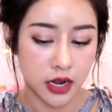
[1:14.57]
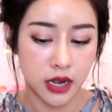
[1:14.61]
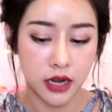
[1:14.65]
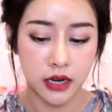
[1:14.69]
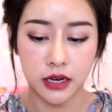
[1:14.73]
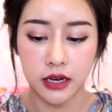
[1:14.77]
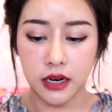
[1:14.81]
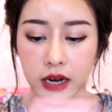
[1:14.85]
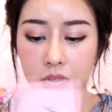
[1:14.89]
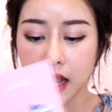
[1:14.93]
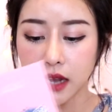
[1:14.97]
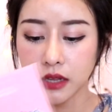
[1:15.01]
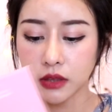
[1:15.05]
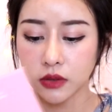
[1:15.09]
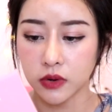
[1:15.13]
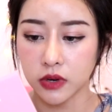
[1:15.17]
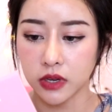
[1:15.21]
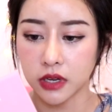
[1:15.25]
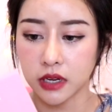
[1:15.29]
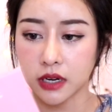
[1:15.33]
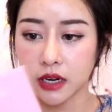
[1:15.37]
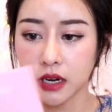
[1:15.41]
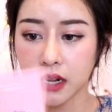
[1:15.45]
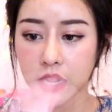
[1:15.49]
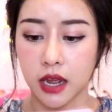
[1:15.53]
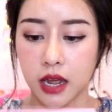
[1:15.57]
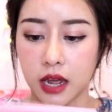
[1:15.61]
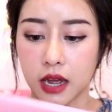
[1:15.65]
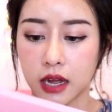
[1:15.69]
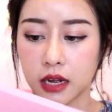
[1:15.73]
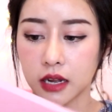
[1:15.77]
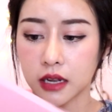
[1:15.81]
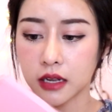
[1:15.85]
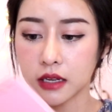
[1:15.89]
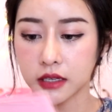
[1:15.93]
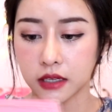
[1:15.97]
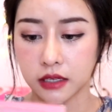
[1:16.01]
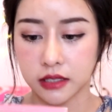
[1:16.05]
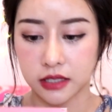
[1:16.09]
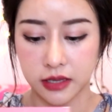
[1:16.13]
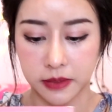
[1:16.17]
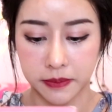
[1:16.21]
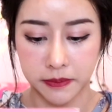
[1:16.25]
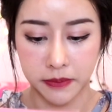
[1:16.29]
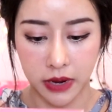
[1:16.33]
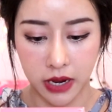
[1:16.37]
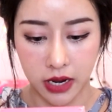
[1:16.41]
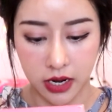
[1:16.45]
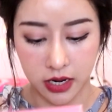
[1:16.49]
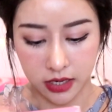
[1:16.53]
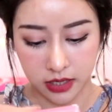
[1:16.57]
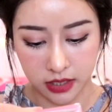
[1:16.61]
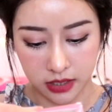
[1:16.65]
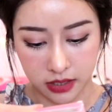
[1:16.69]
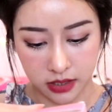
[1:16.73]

อันแรกตัวนี้นะคะก็จะเป็น